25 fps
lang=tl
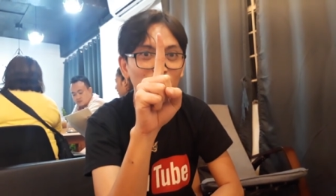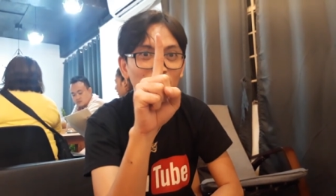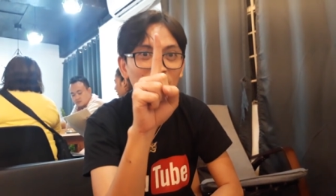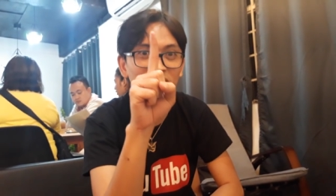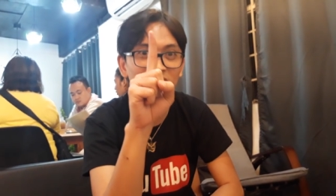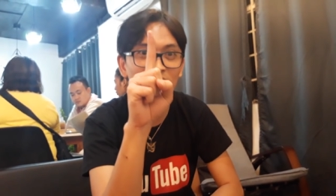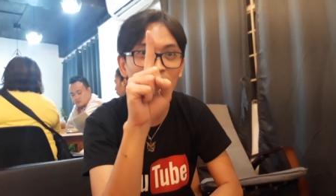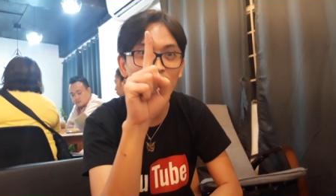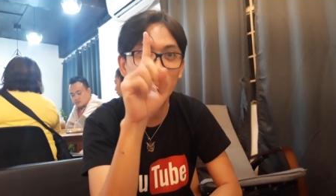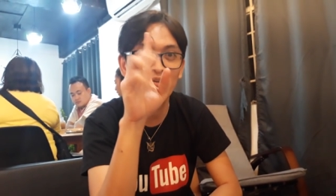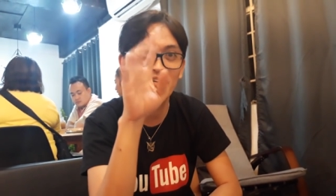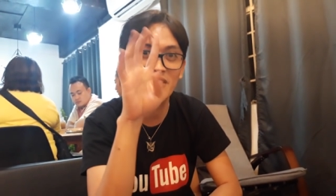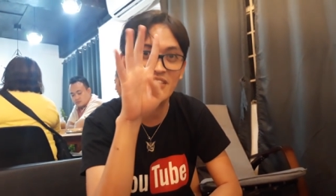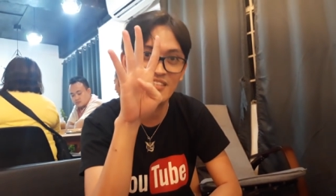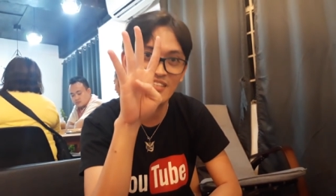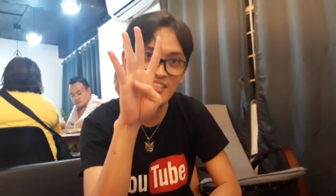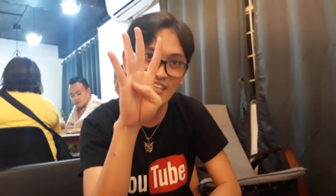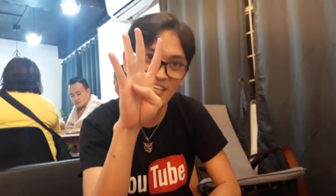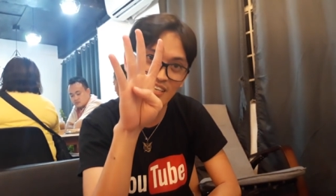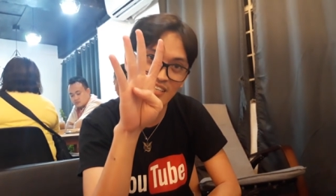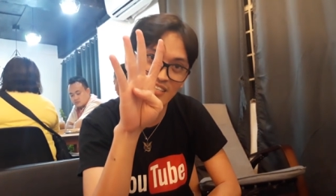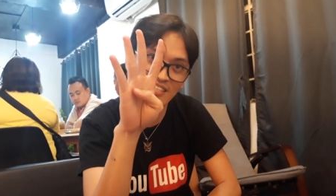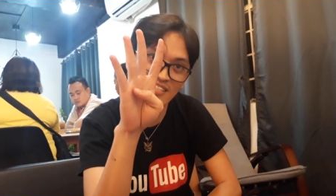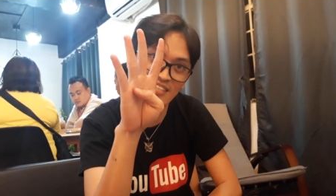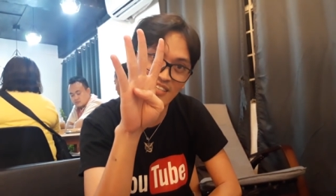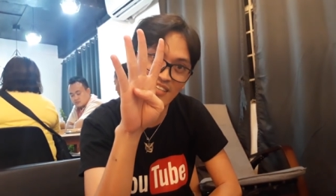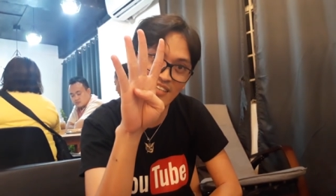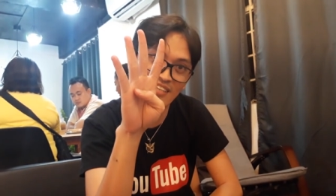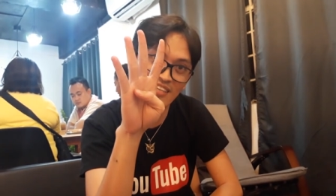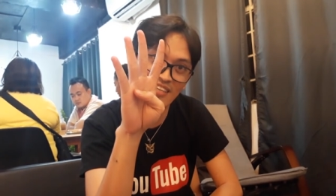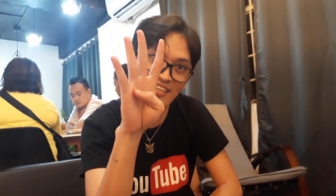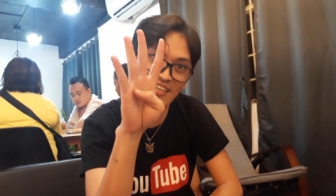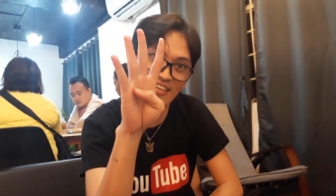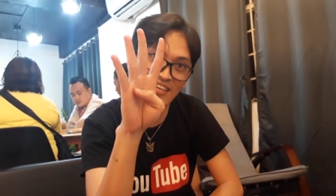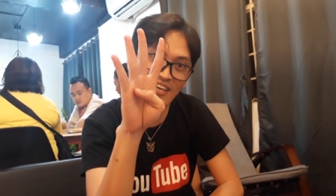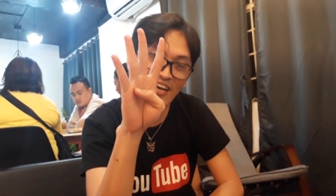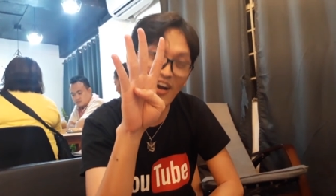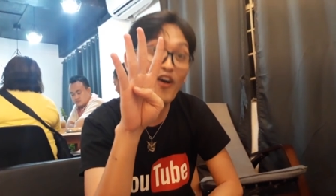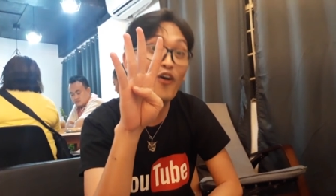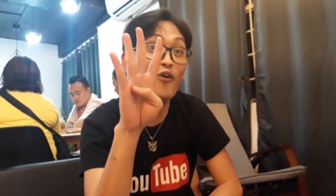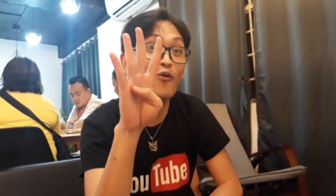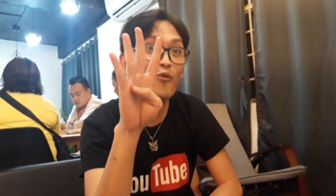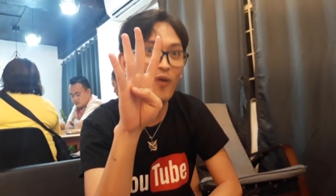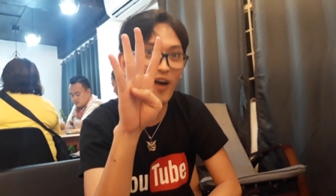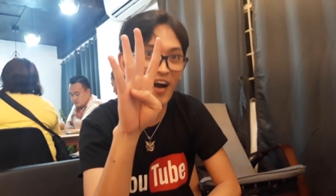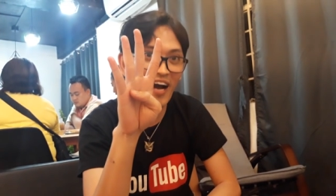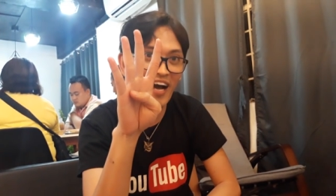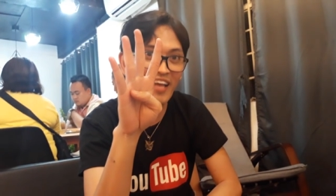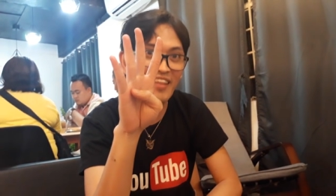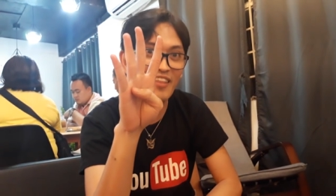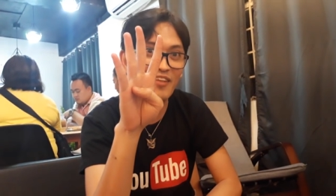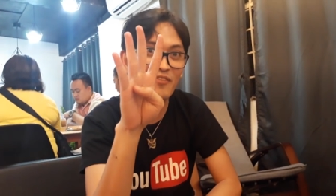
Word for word: What number is this? One. One.